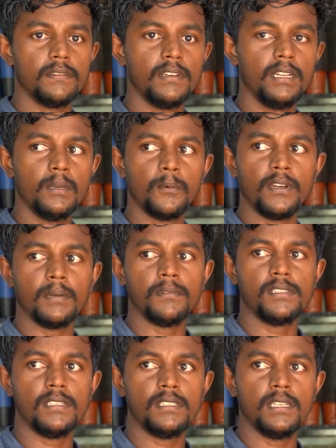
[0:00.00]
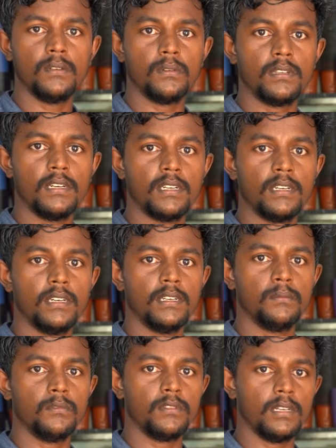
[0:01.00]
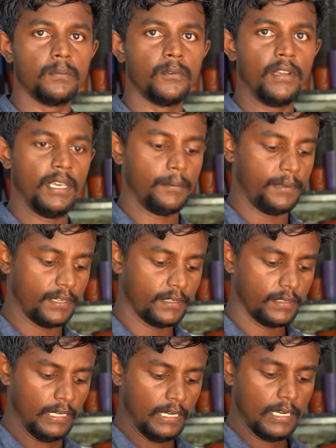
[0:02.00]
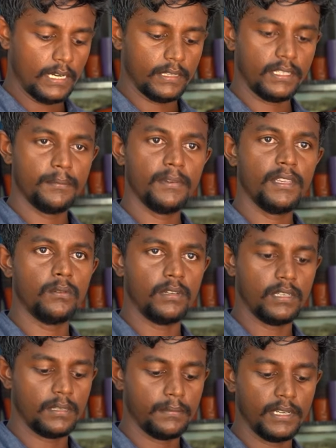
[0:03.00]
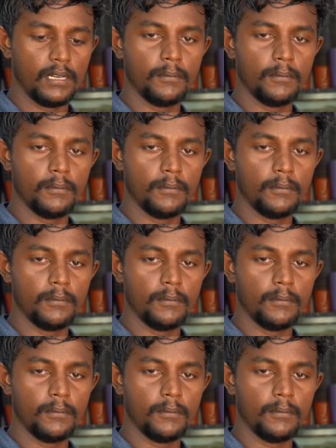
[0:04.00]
நீங்கள் வெளியில் போகிறீங்க எமர்ஜென்சியாக ஒரு நாள் ரெண்டு நாள் மூணு நாள் போகிறீங்க அப்படின்னா அந்த டைமில் இது உங்களுக்கு ரொம்ப